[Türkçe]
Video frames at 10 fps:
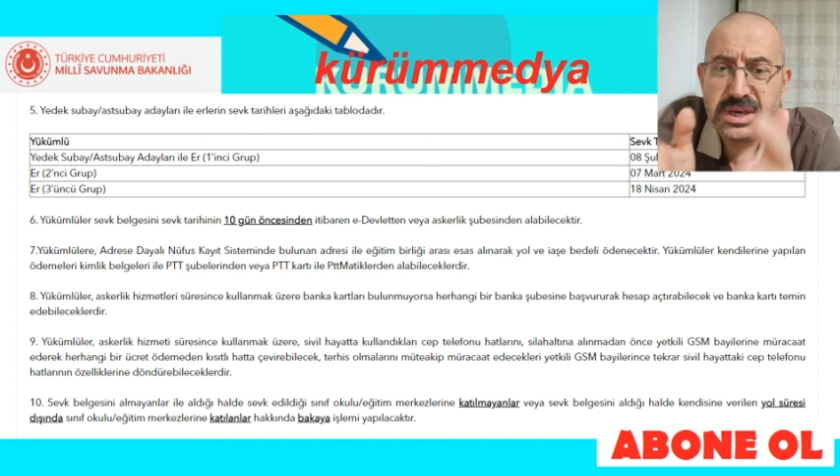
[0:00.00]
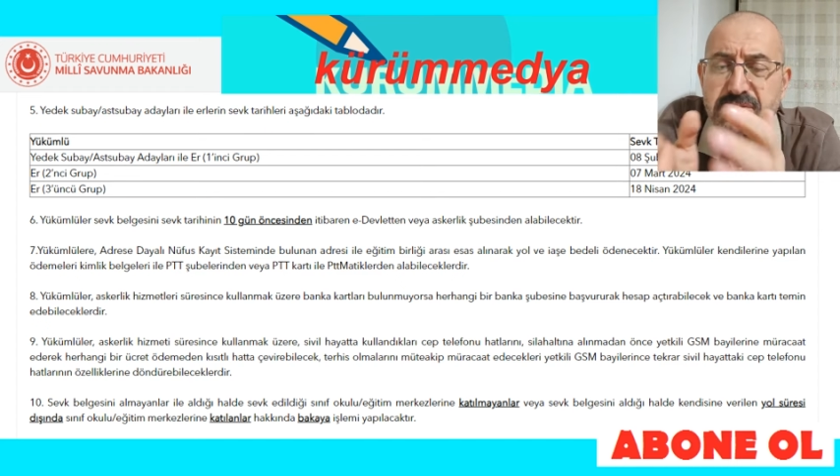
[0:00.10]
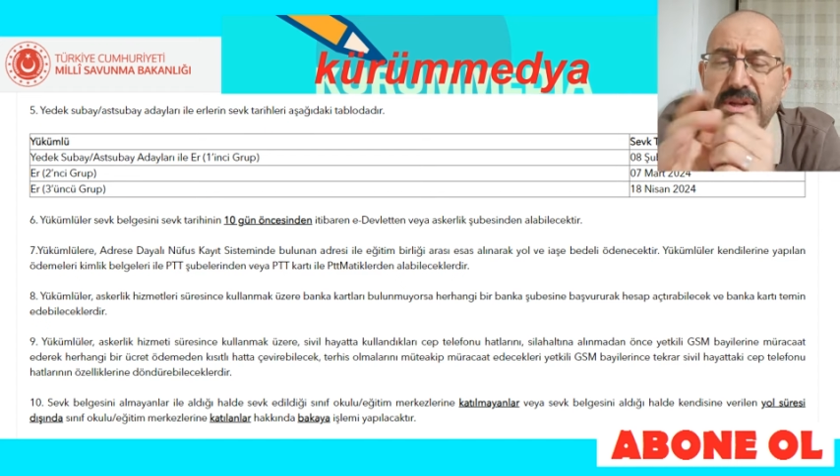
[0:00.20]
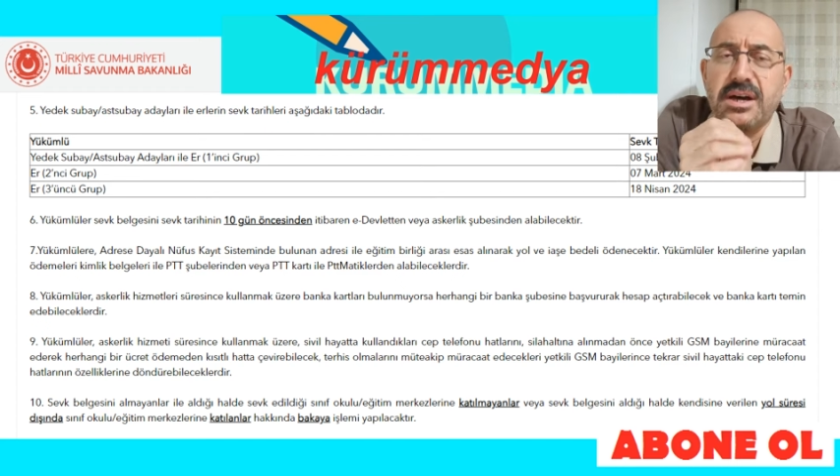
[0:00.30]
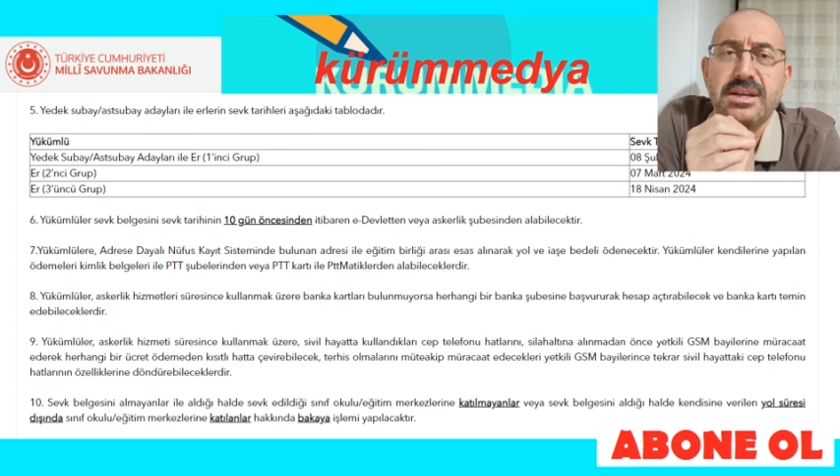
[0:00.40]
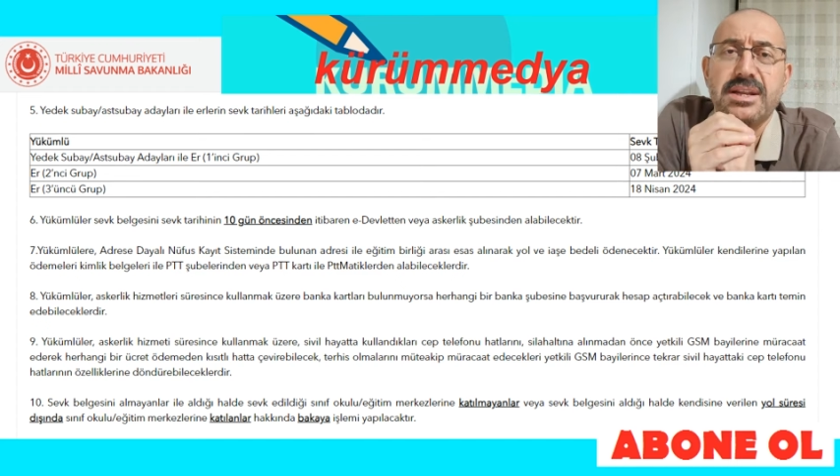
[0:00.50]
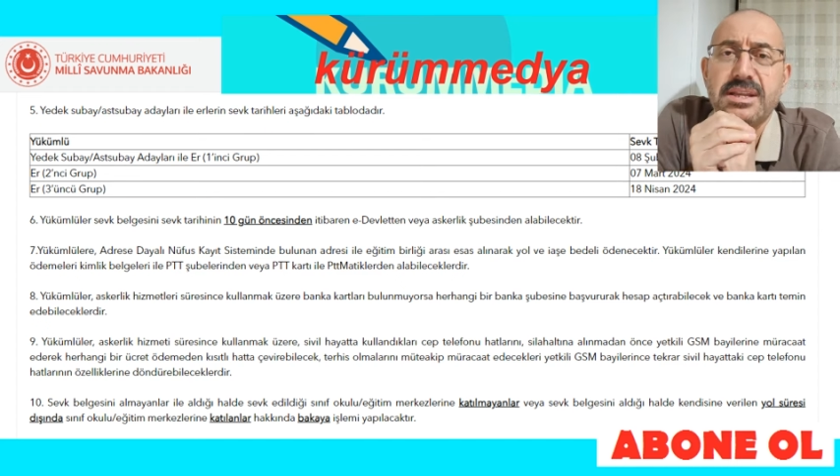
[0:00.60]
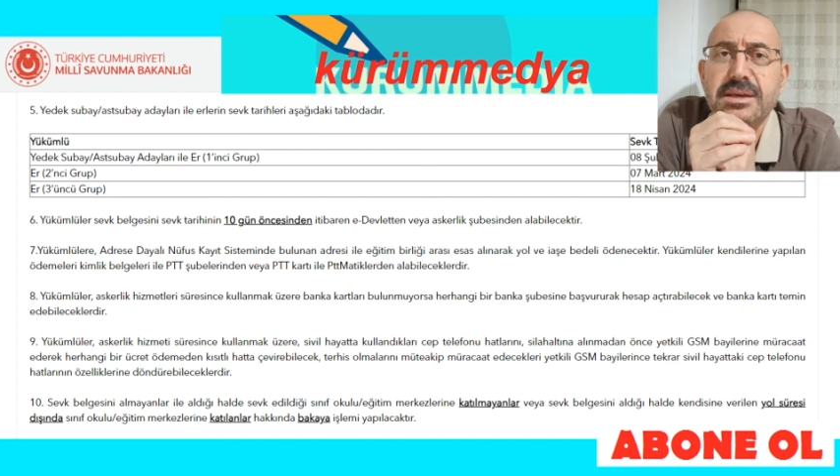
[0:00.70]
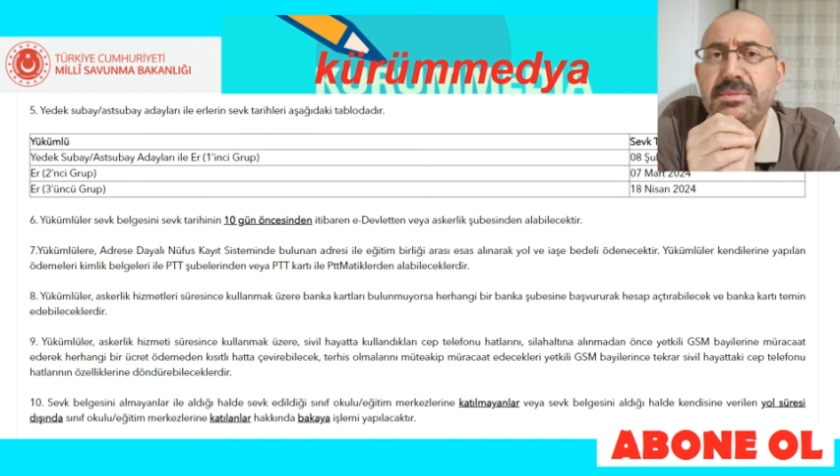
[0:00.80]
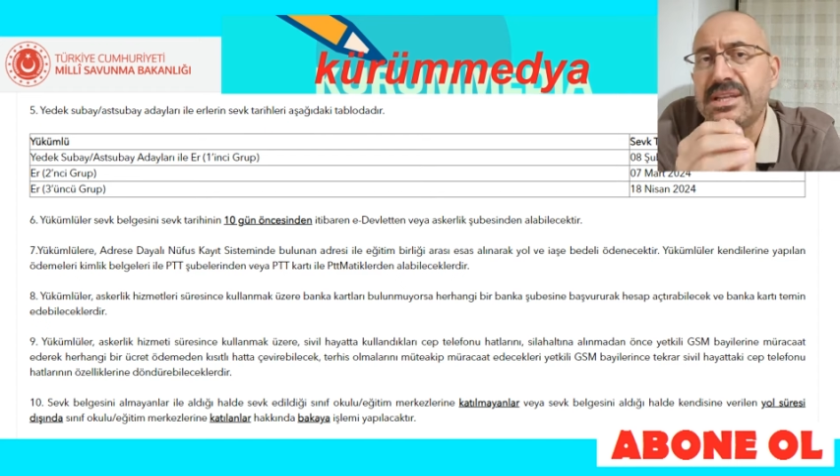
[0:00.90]
sevk
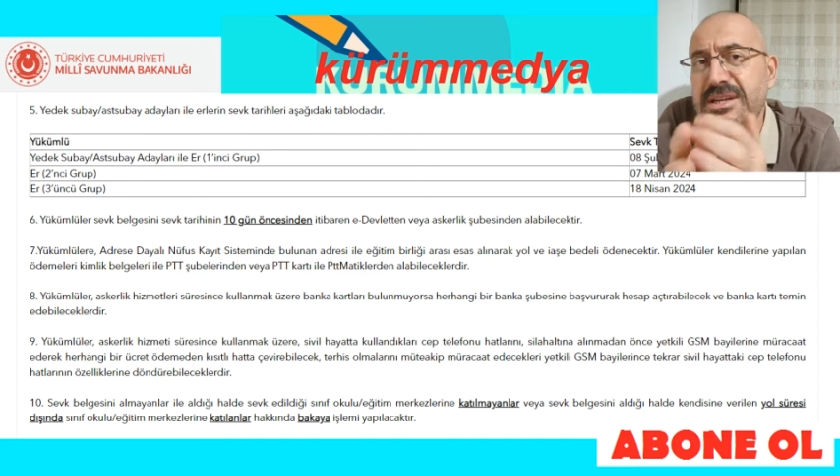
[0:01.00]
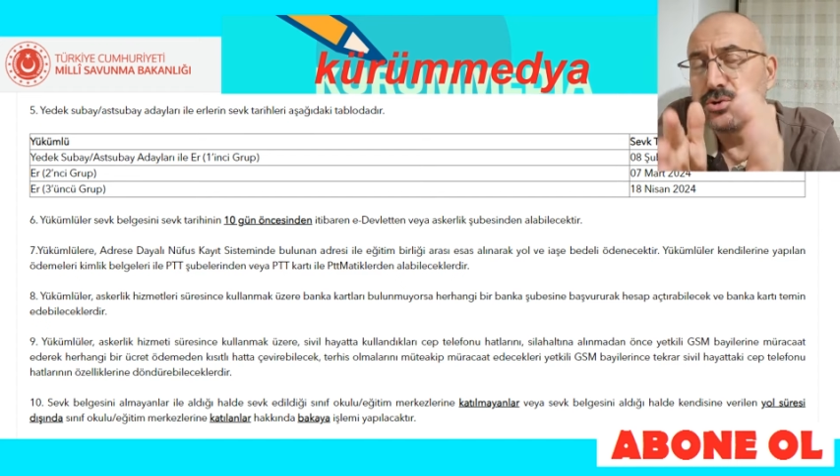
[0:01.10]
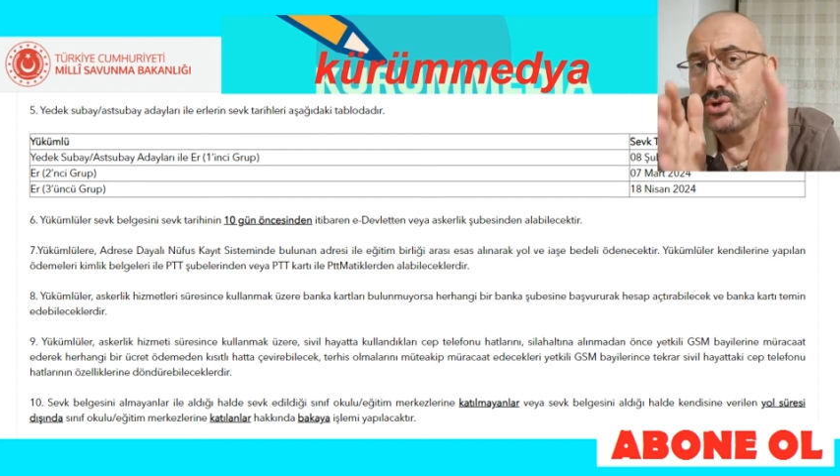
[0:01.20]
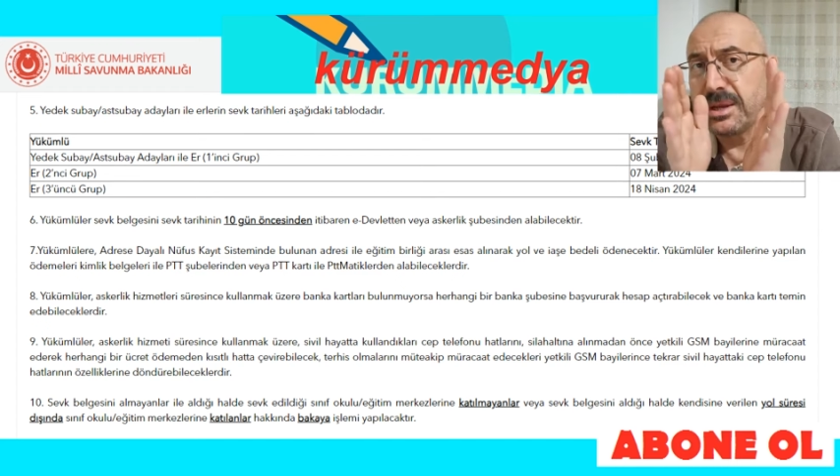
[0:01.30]
tarihlerini bildiğiniz